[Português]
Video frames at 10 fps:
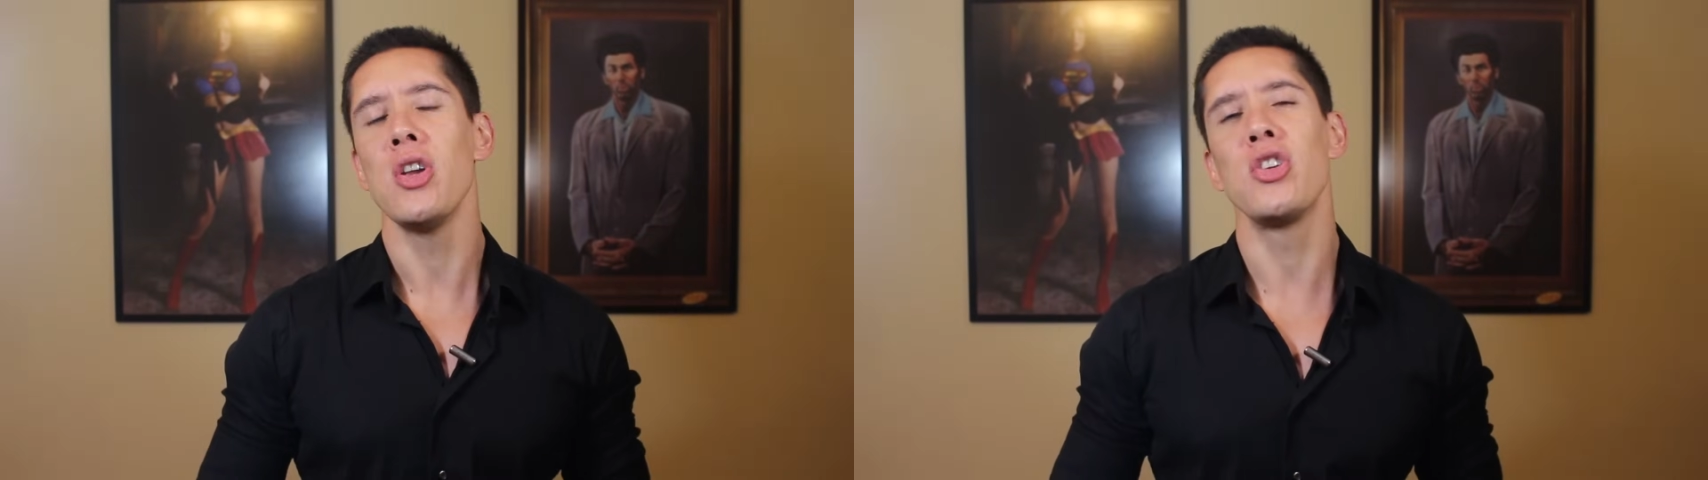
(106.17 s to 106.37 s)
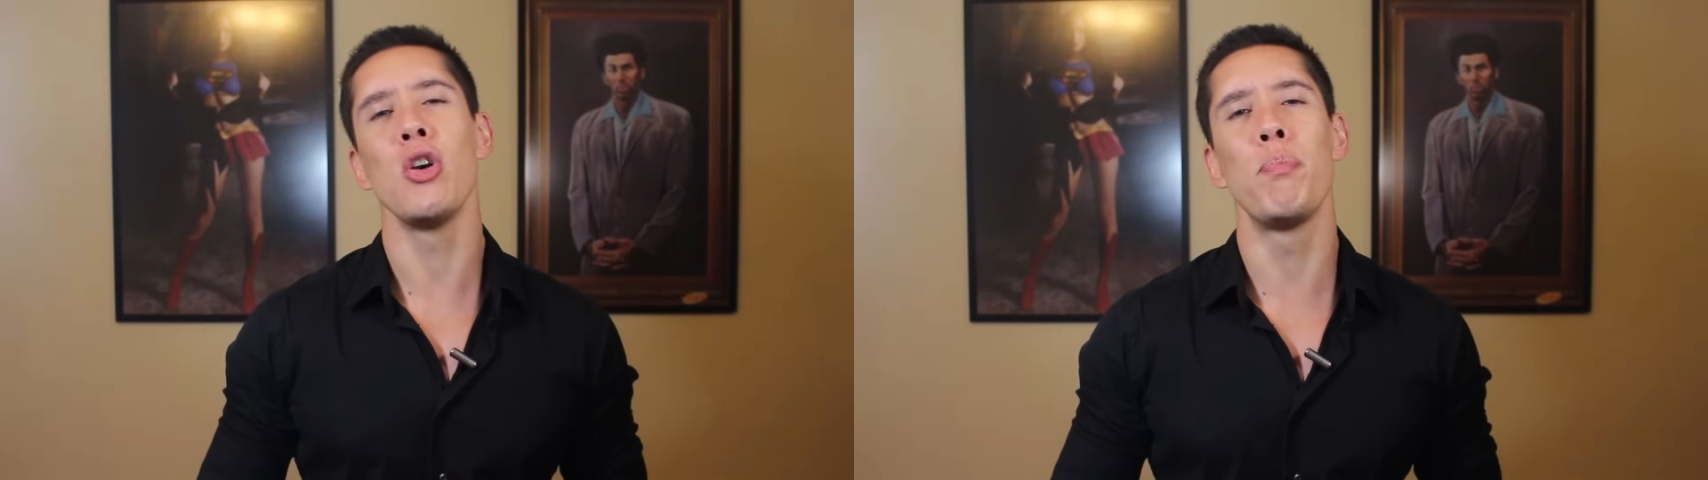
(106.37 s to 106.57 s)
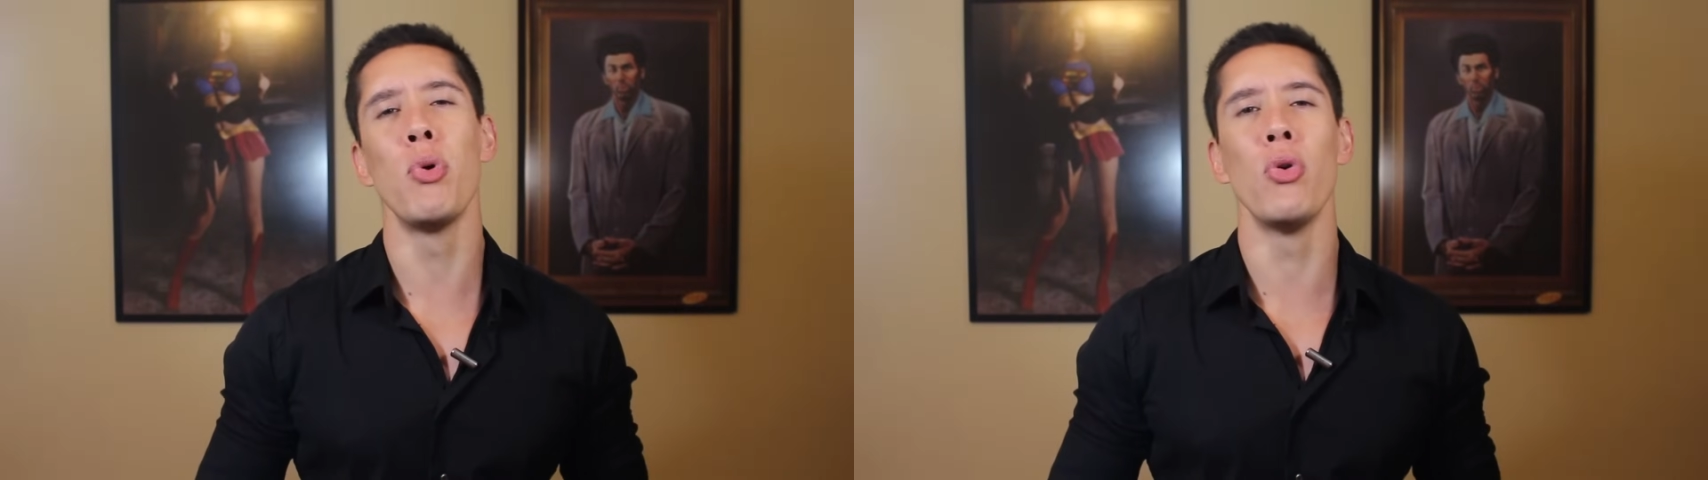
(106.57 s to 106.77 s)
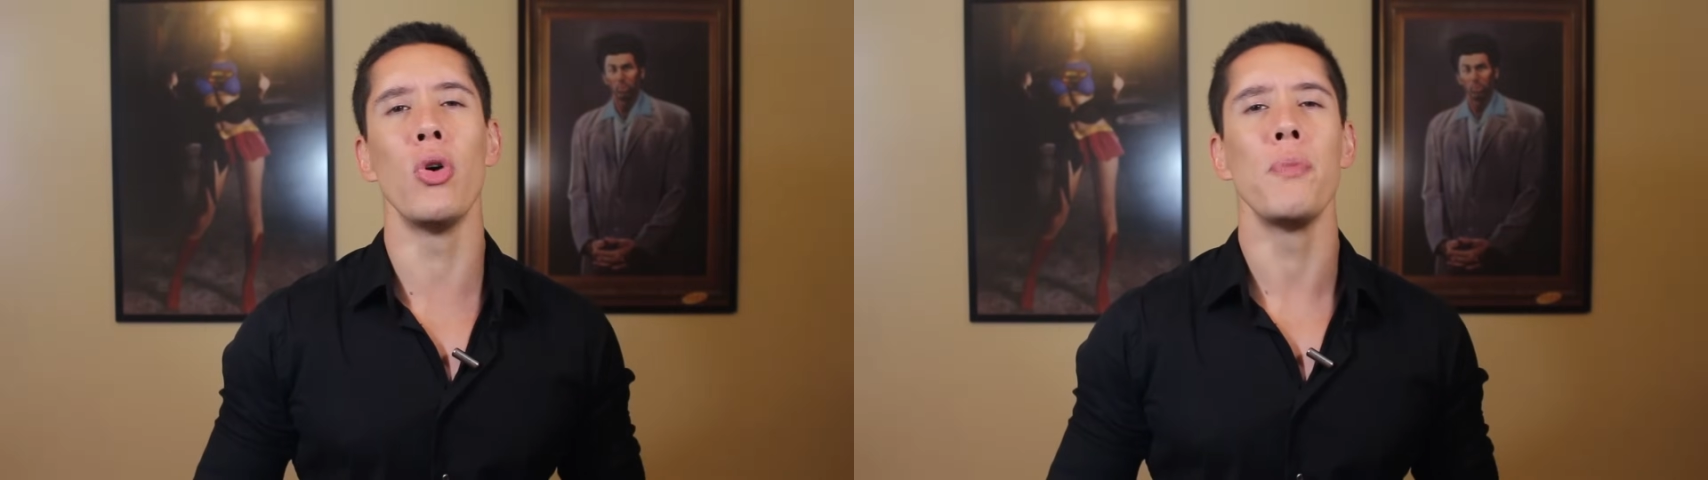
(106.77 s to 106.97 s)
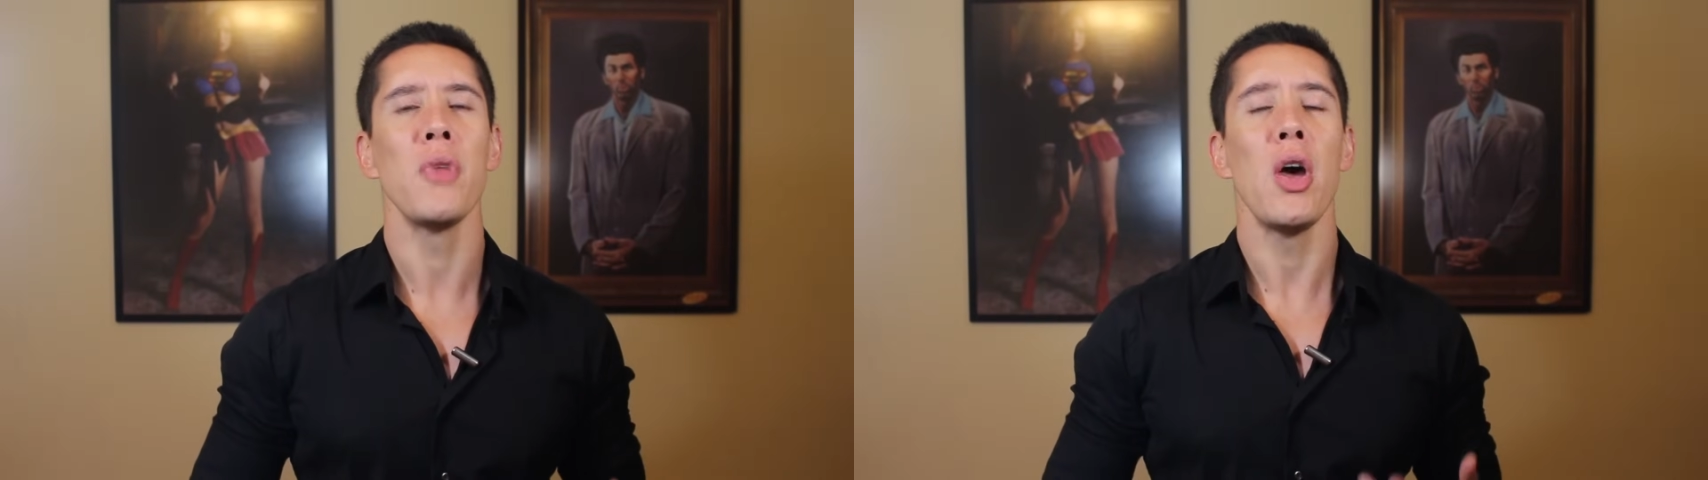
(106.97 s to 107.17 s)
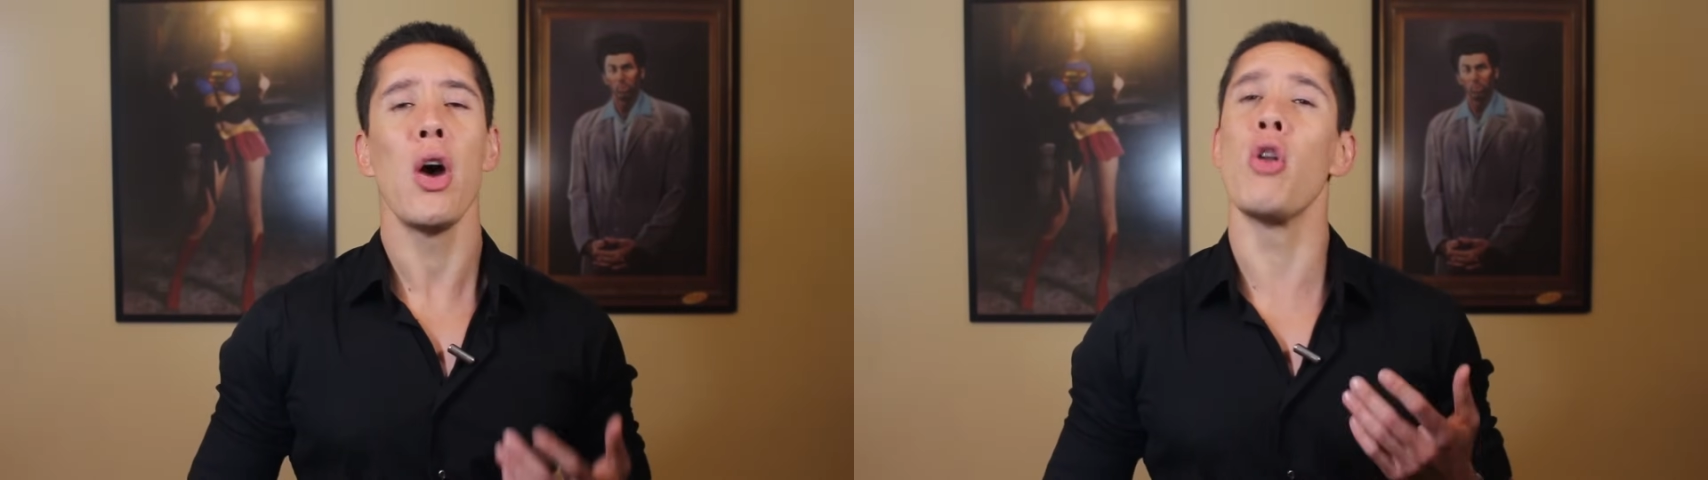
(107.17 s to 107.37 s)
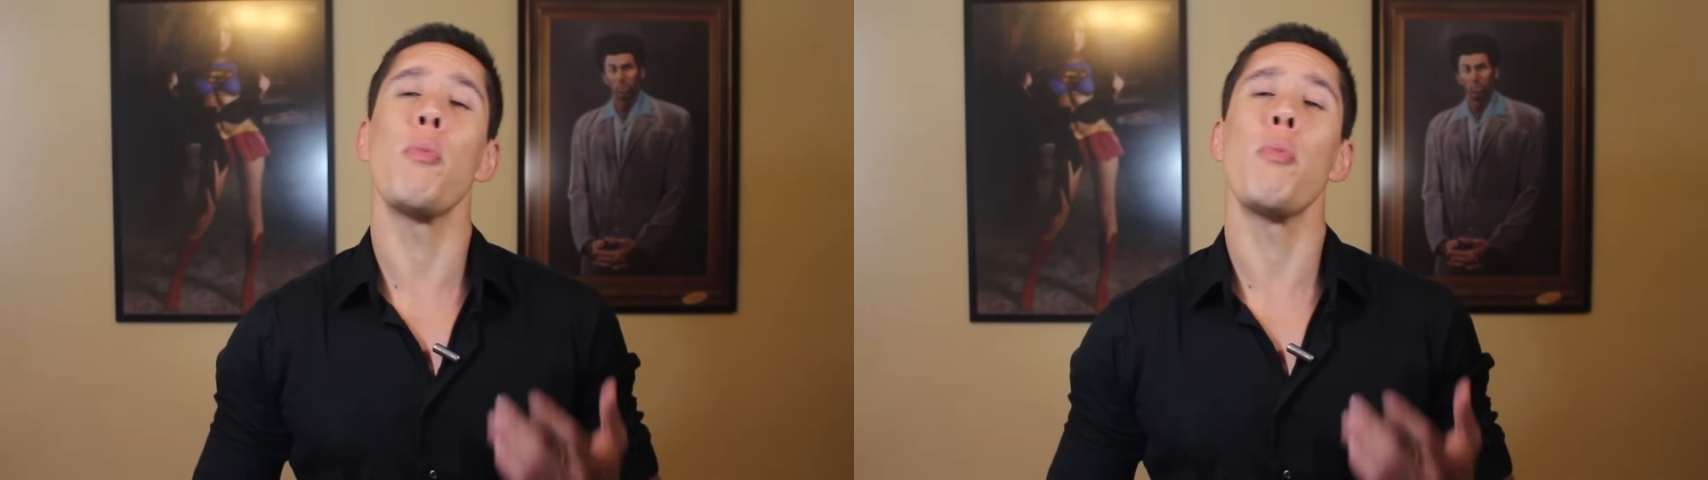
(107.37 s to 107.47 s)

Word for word: tipo, eu